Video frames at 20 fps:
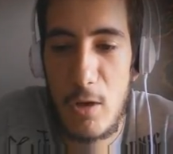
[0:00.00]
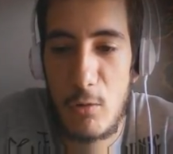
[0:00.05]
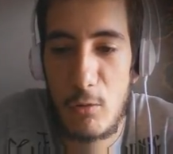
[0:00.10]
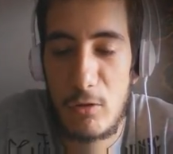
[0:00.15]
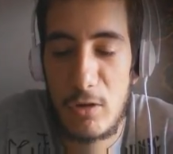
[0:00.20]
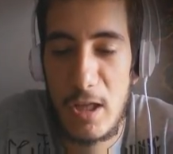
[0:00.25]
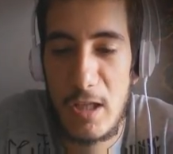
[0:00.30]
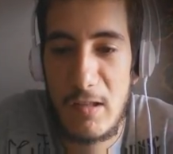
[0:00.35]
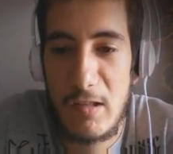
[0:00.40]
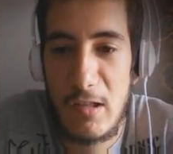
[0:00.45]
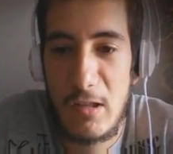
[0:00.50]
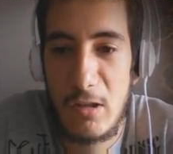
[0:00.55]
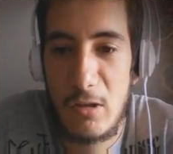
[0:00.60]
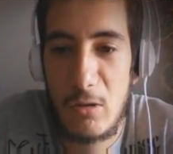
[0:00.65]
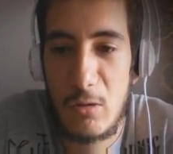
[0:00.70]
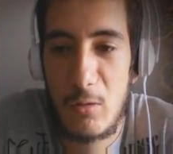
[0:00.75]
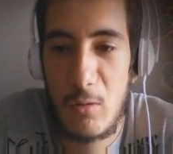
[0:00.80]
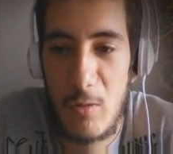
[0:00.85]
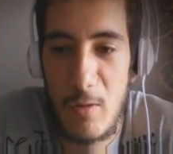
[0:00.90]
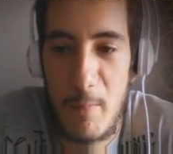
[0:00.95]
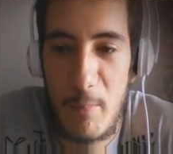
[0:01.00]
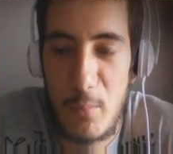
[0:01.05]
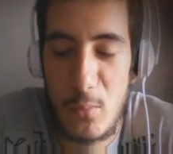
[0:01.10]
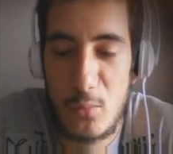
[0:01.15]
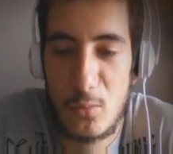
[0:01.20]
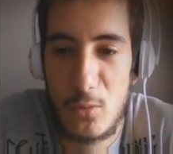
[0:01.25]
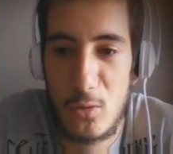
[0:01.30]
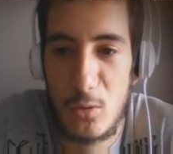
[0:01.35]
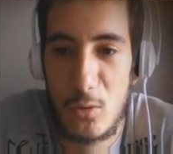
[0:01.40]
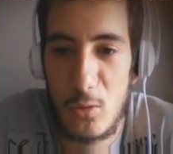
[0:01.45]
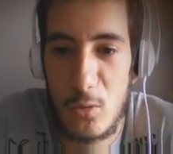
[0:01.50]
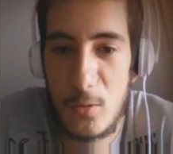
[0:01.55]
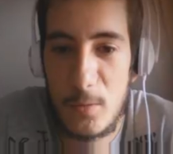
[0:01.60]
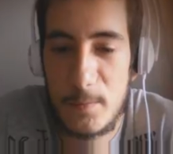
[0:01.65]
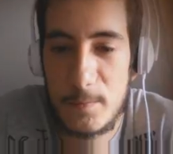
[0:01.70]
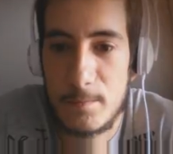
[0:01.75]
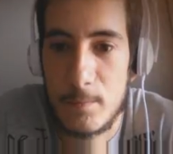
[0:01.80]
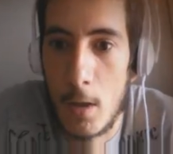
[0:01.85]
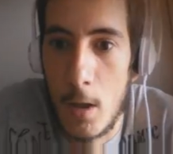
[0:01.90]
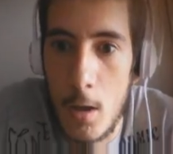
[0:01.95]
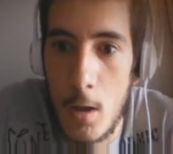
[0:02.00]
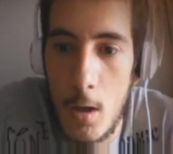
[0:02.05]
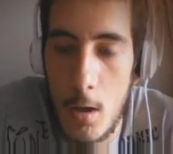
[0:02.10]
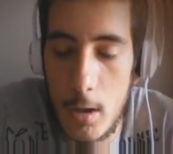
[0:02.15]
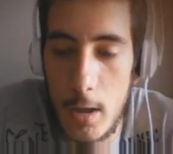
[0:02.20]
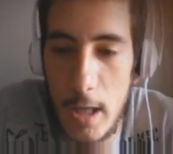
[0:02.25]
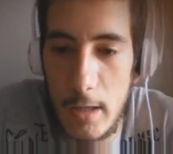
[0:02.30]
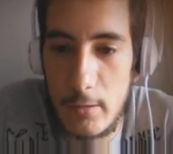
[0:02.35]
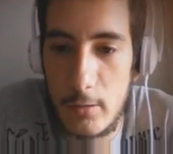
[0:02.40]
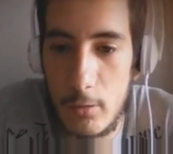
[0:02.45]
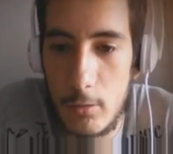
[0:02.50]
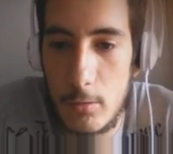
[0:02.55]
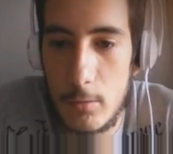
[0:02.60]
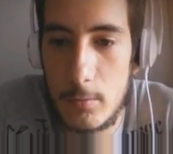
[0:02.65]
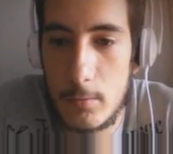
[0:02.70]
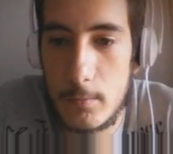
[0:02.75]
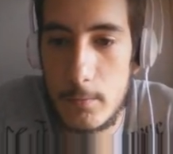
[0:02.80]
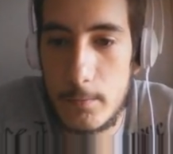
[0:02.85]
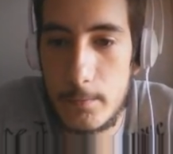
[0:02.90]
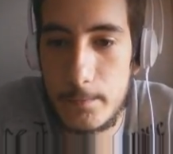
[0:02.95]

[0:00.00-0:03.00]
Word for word: marocchino stai zitto appunto oh, ah, cazzo